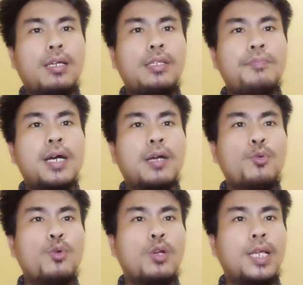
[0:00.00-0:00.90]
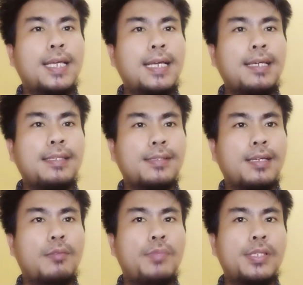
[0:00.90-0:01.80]
dibangun oleh
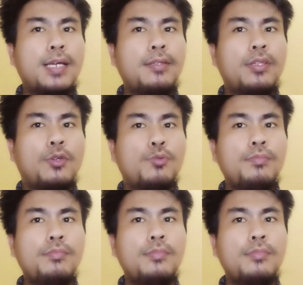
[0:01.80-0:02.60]
Kaisar Bizantium